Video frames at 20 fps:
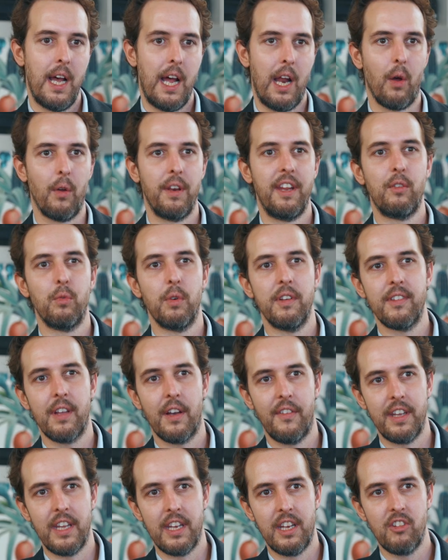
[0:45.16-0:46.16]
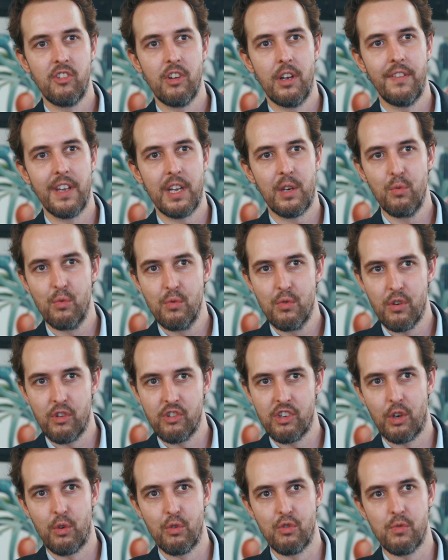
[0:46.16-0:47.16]
Alors NetWest travaillait déjà avec nous
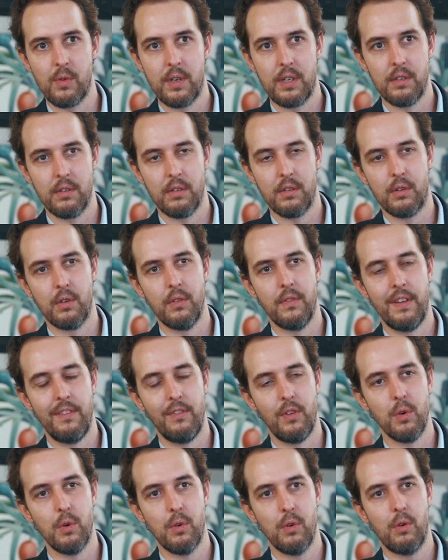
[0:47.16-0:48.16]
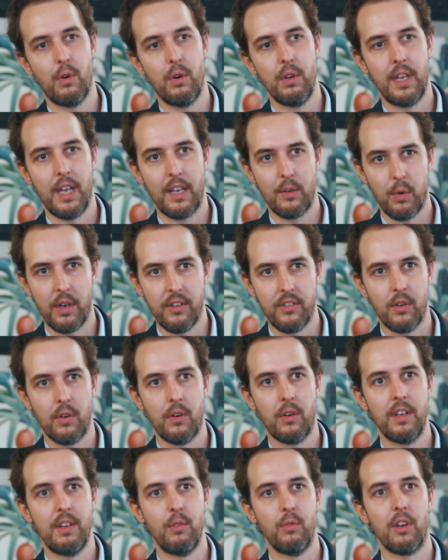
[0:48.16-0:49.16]
quand j'ai rejoint Covivio il y a trois
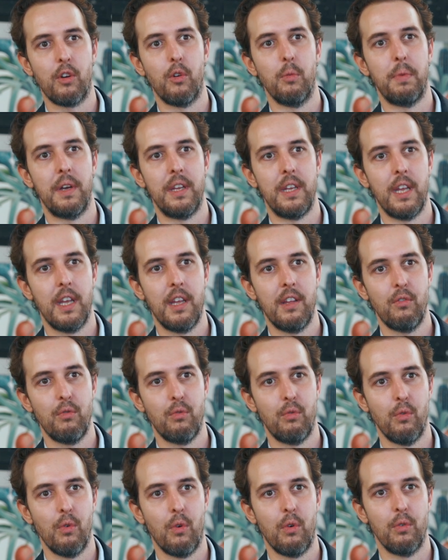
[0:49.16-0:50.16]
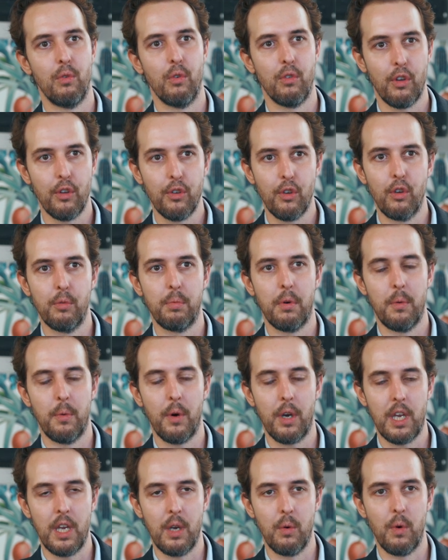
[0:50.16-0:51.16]
ans. Ils nous accompagnaient sur nos centres de
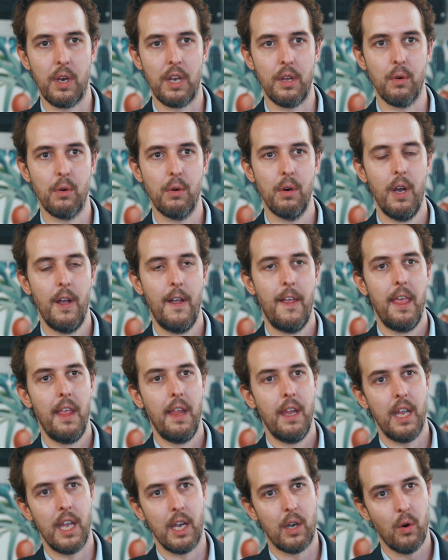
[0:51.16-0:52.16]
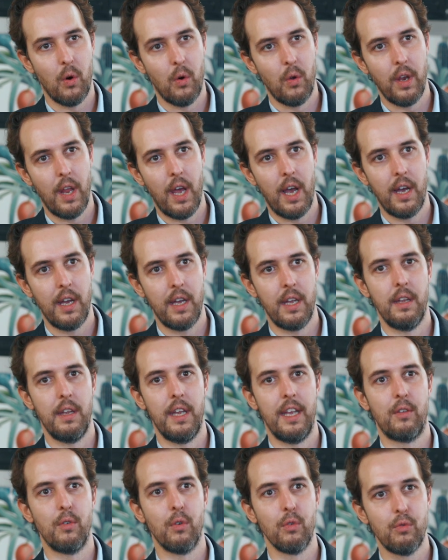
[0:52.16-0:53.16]
Working WeLio Et quand on a
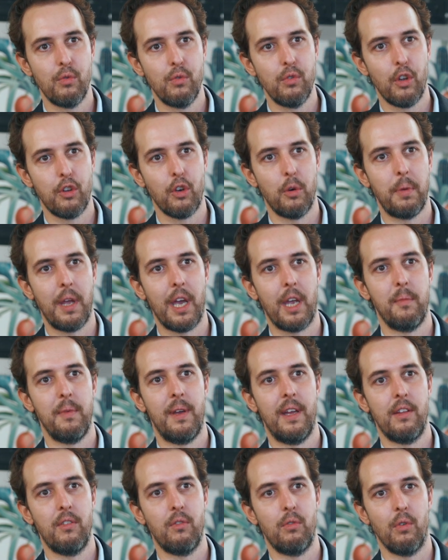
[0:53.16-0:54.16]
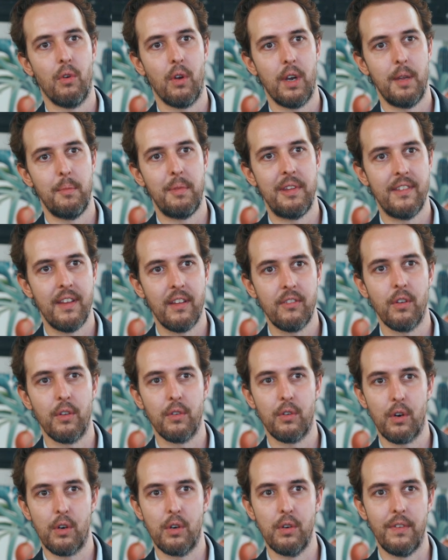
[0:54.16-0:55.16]
étendu notre périmètre sur les business
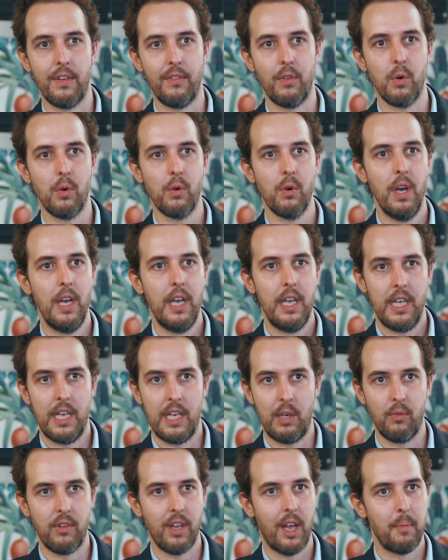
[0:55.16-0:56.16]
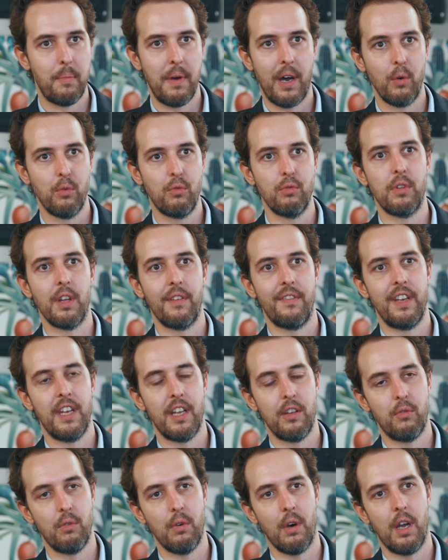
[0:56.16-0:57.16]
centers Covivio, il nous a apparu tout à fait
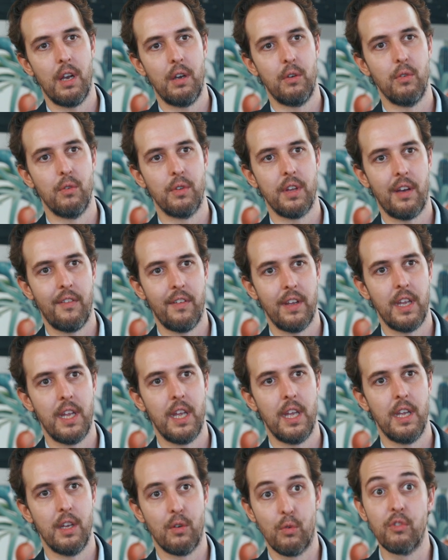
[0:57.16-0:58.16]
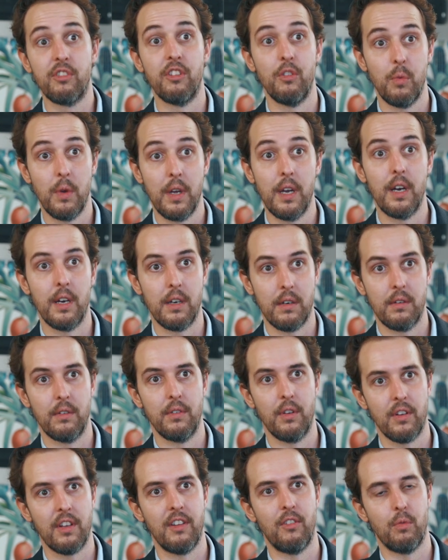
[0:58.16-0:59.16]
naturel de travailler et de continuer
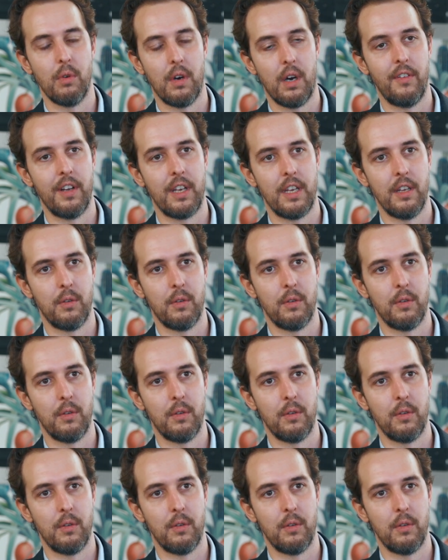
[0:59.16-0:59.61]
notre histoire avec